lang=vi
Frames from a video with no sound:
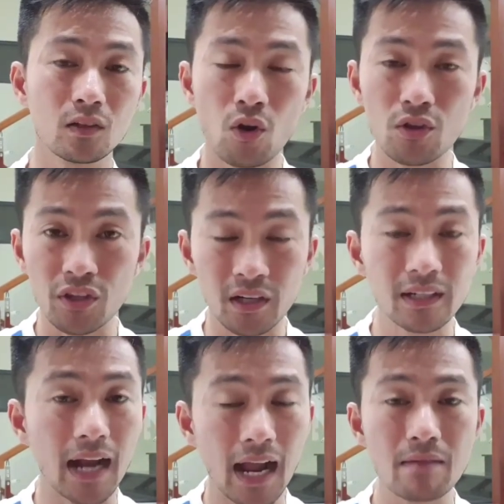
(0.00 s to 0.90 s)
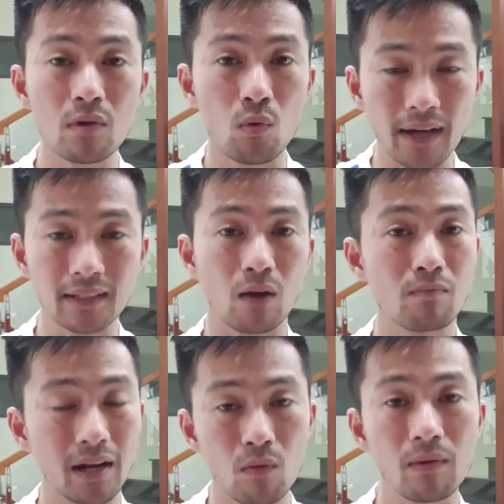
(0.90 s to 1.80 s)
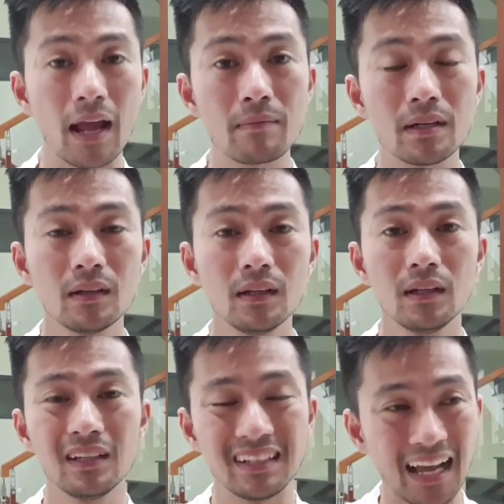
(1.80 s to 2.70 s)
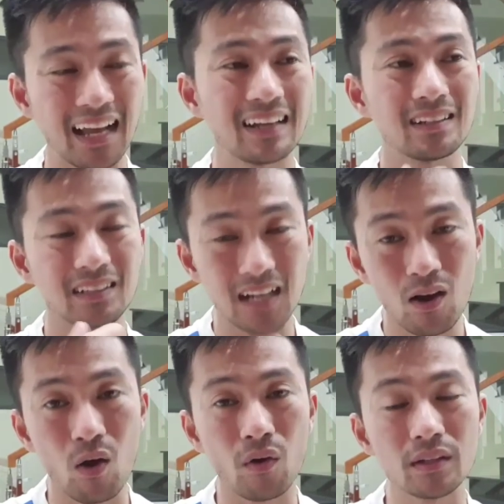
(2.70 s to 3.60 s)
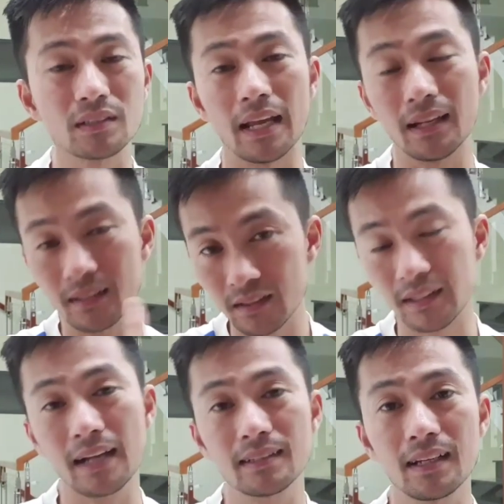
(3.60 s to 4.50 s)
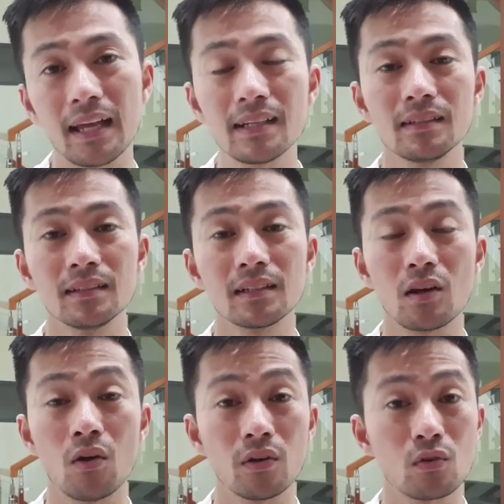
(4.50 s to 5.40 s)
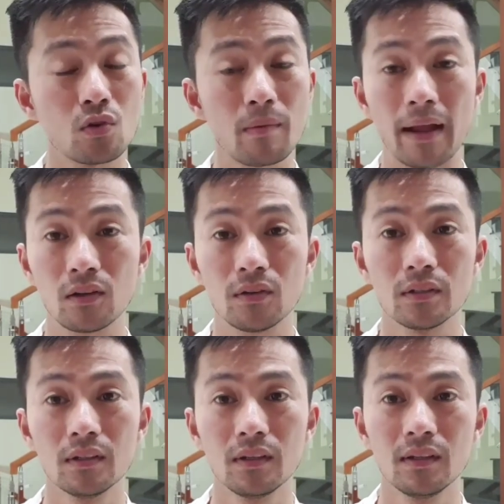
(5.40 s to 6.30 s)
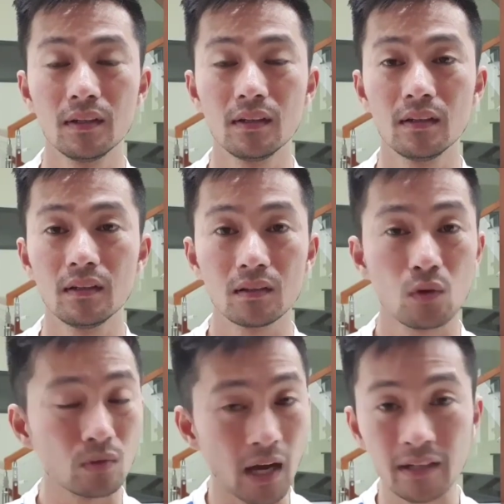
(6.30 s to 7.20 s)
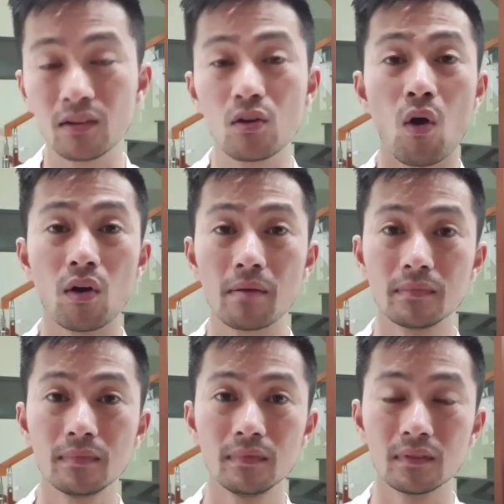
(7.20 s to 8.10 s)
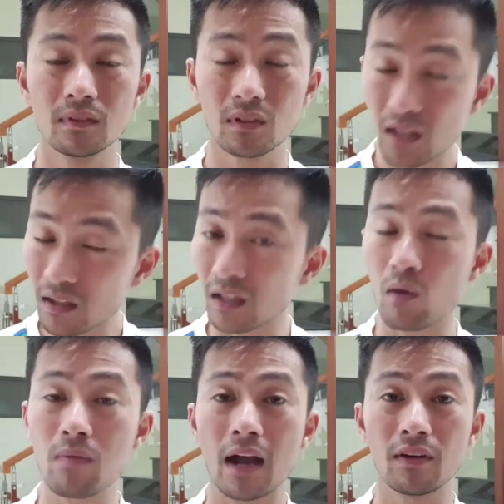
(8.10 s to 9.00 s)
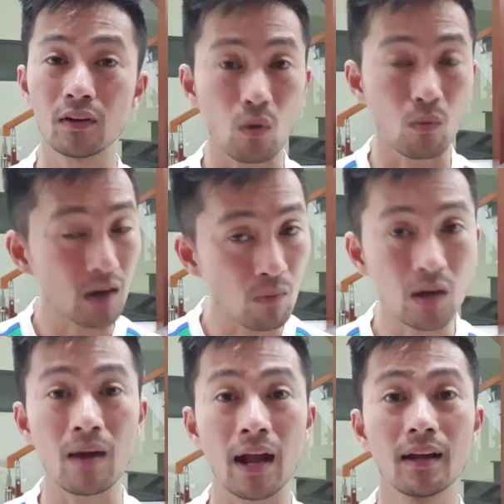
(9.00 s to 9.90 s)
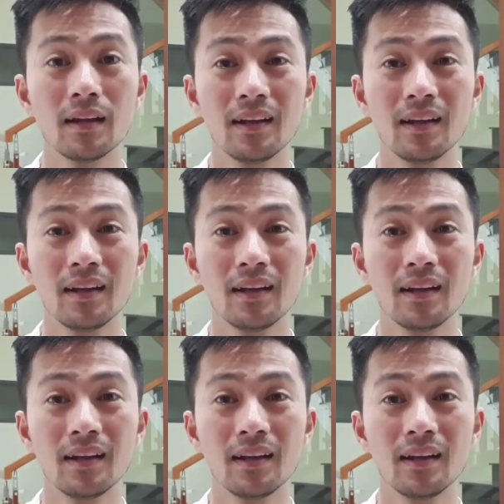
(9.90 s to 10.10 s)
có những cái mà quan trọng bạn không làm á là cơ hội sẽ người khác sẽ lấy những cơ hội đó của các bạn thôi cuộc đời này nó ngộ lắm nó rất là công bằng mà nó cũng không công bằng